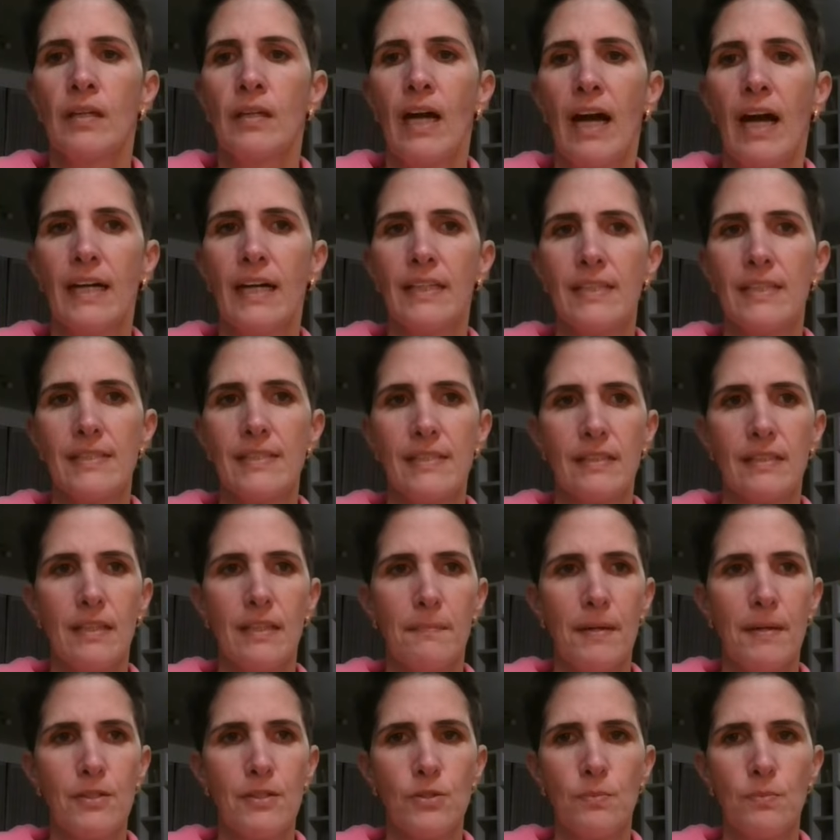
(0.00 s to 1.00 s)

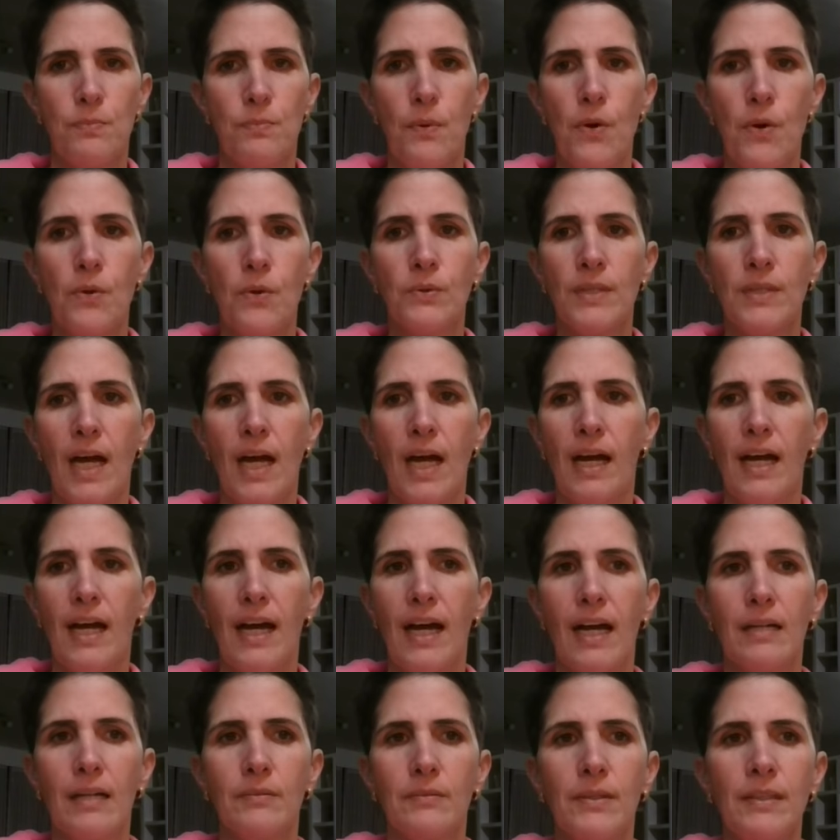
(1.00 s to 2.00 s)
Acrescenta mais um pouco da
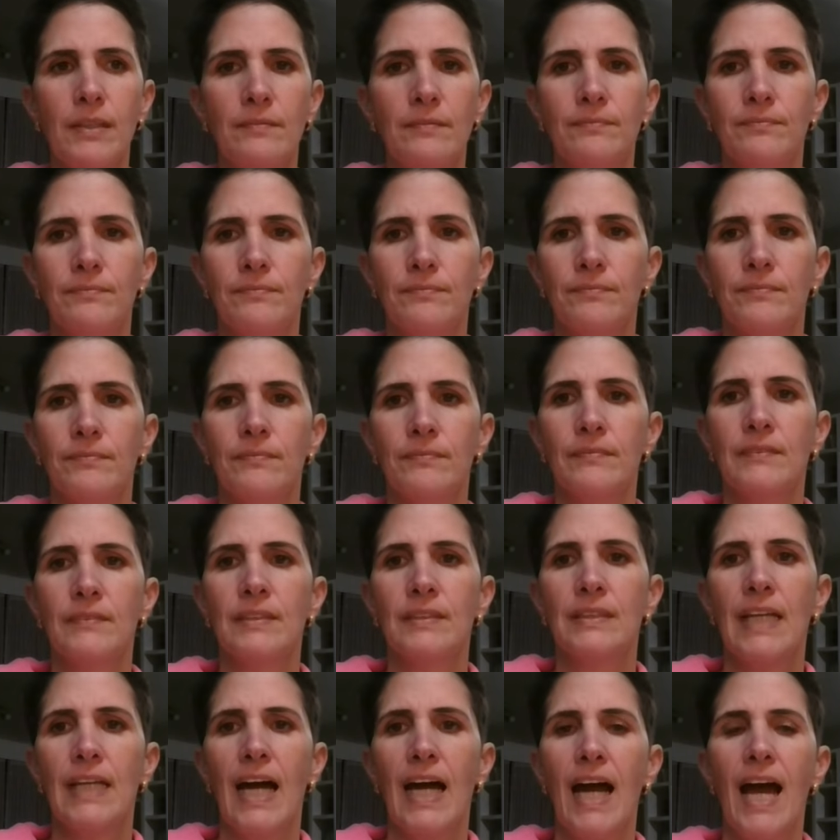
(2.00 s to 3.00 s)
água.
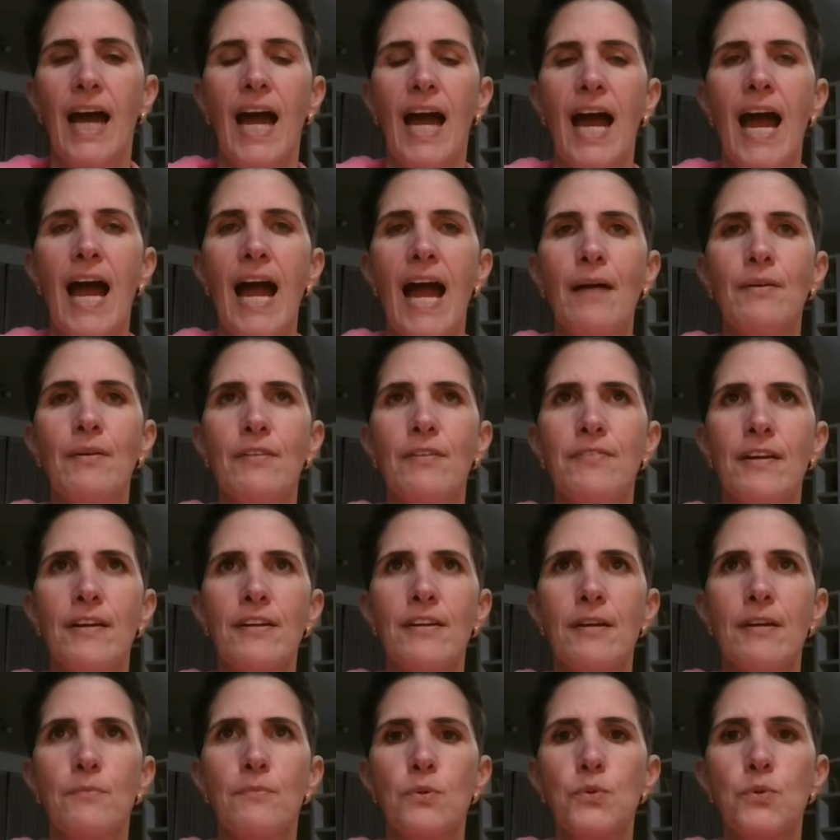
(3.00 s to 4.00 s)
Tá? A água
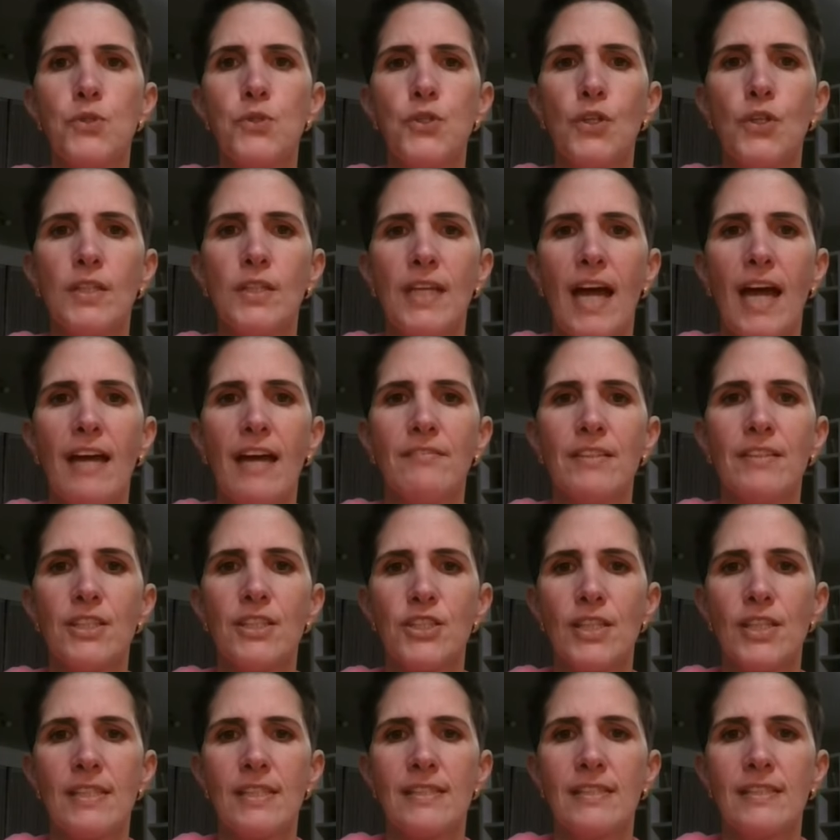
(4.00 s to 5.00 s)
vai emulsionar, vai
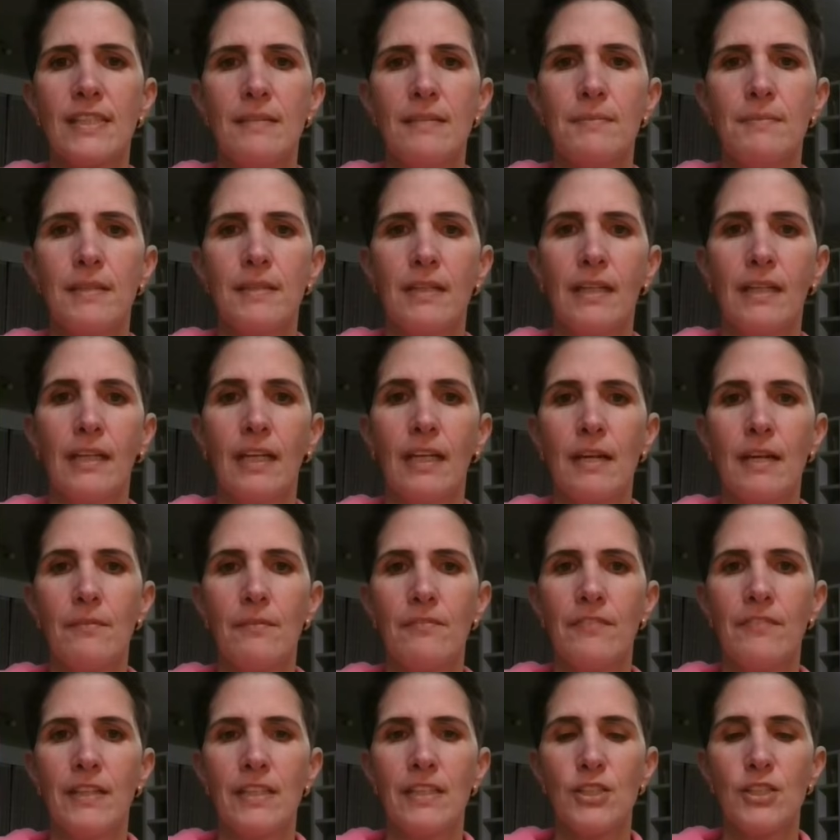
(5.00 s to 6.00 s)
deixar, creme,
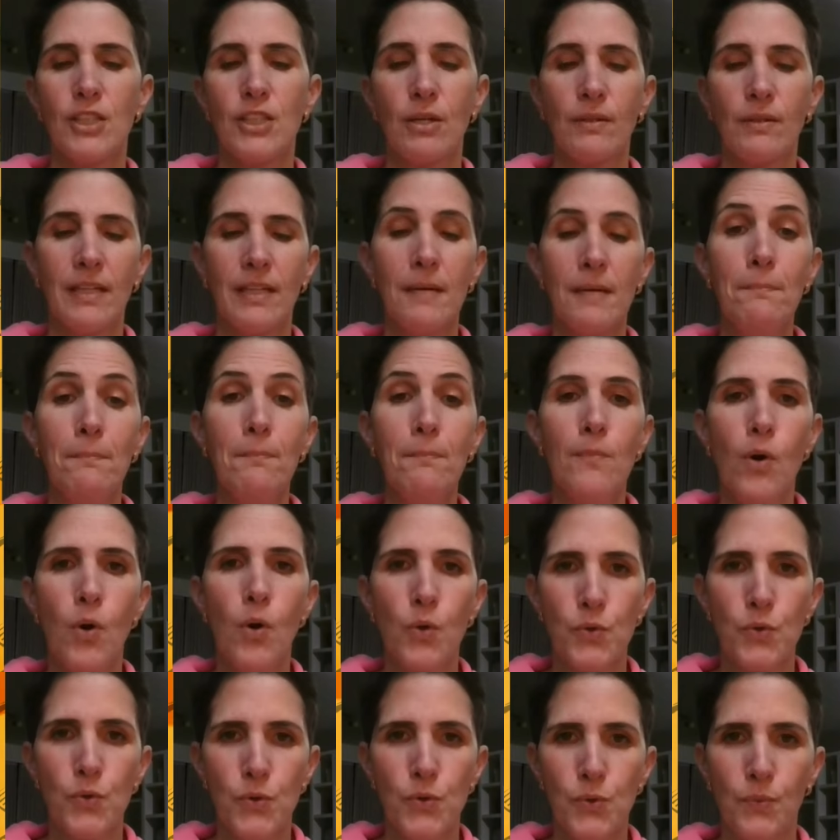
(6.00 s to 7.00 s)
vai deixar
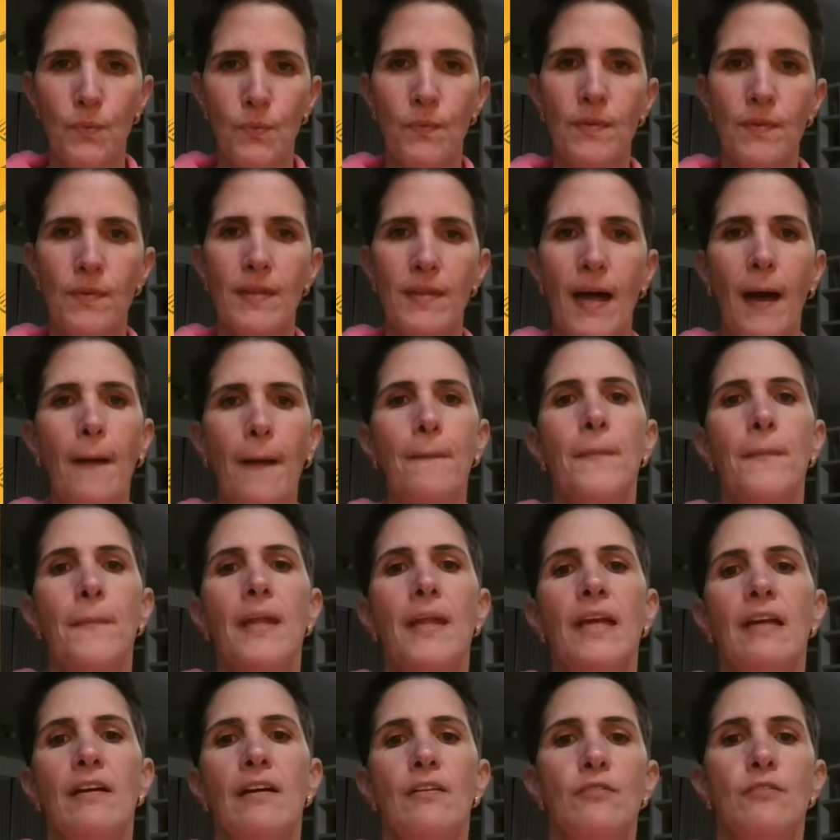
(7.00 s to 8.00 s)
cremoso, tá?
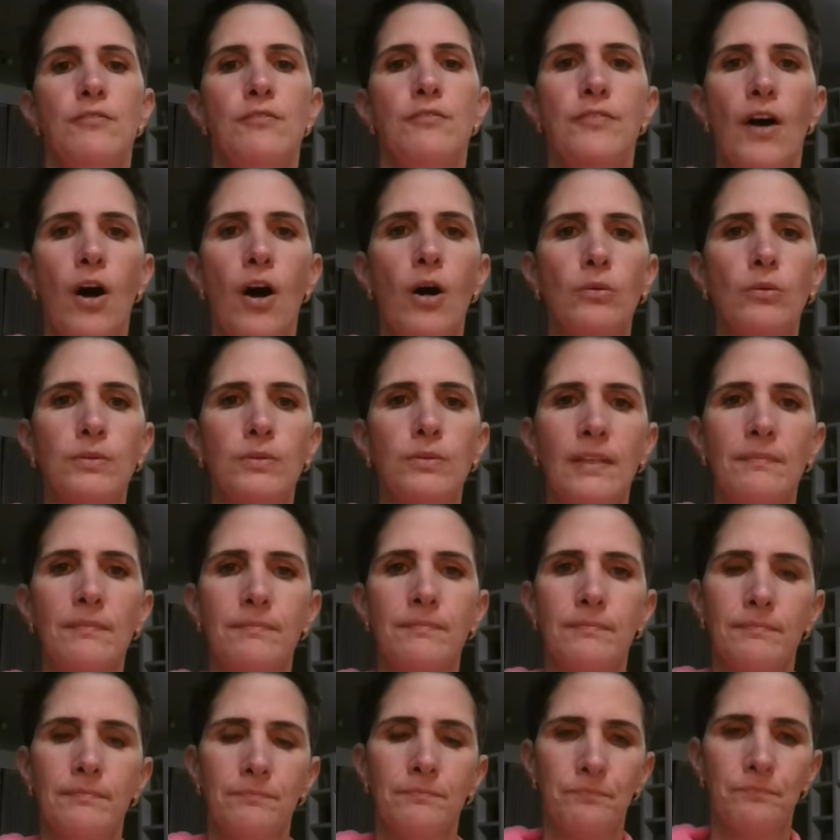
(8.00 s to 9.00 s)
Volta
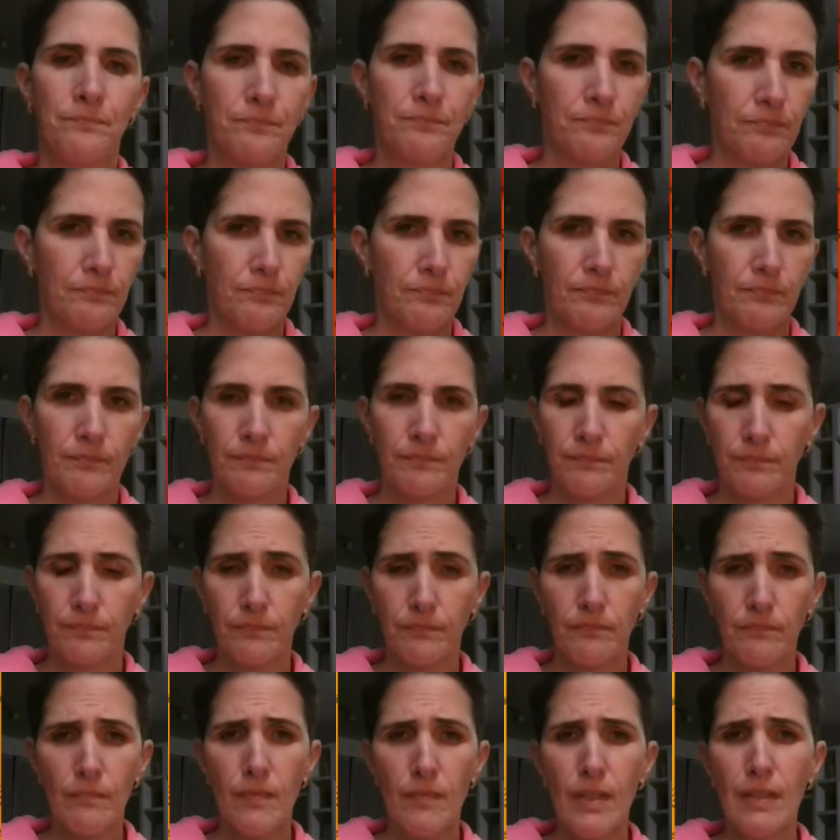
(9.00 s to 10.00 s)

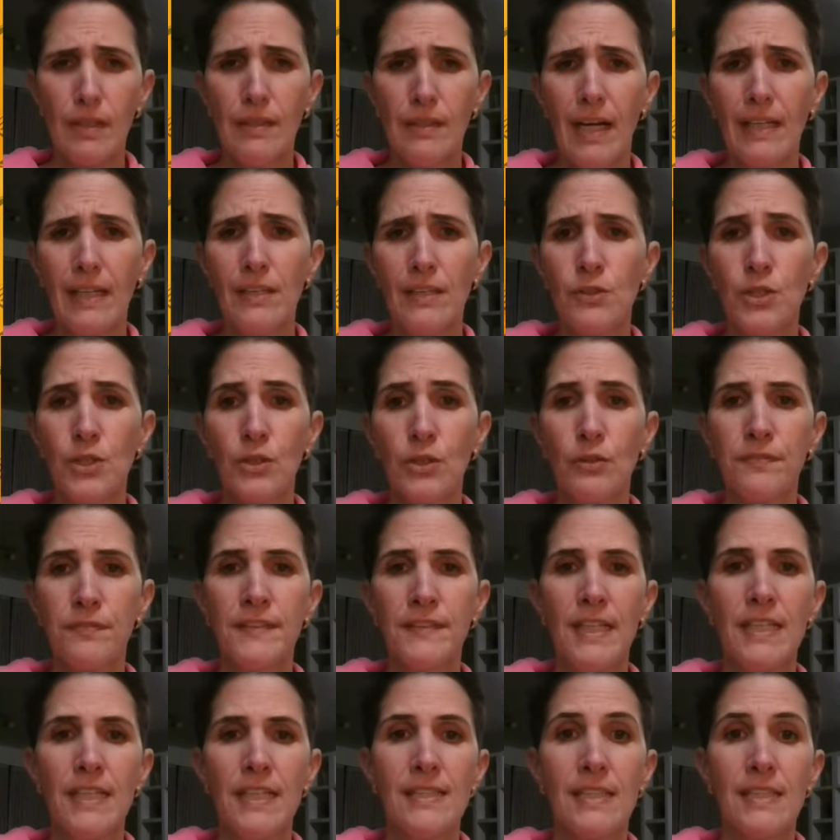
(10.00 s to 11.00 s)
Aí eu já estou
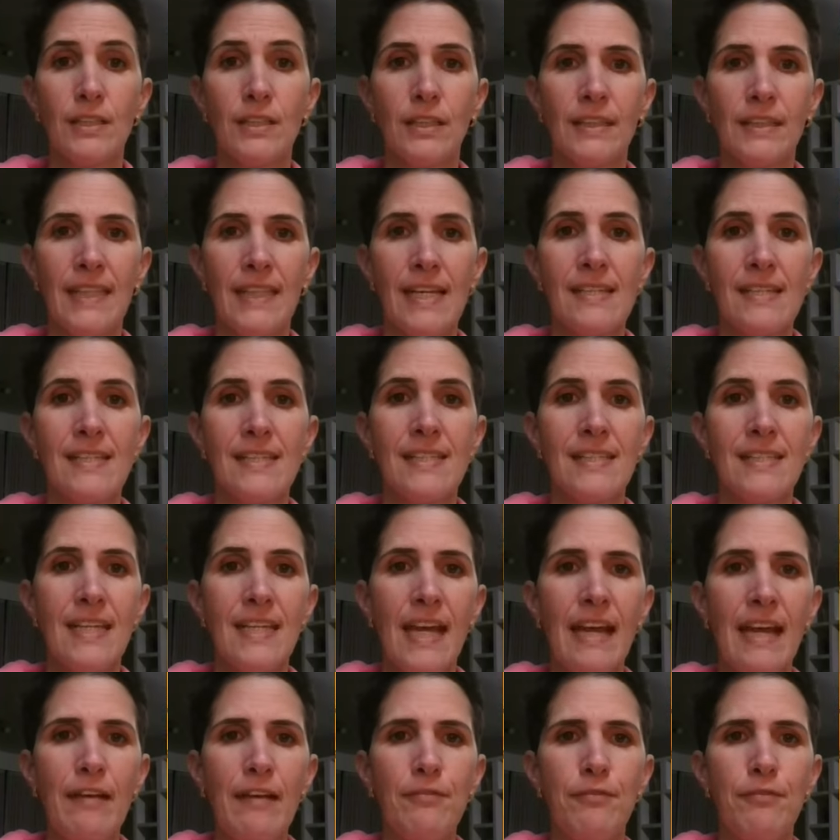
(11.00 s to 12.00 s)
finalizando até
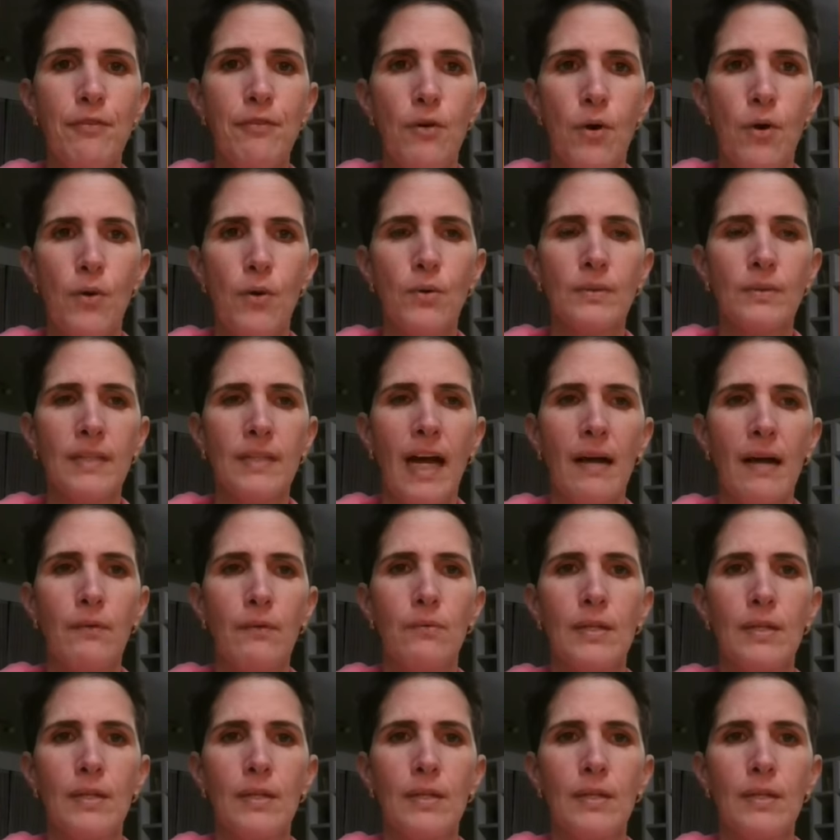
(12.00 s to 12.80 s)
sem fogo, tá?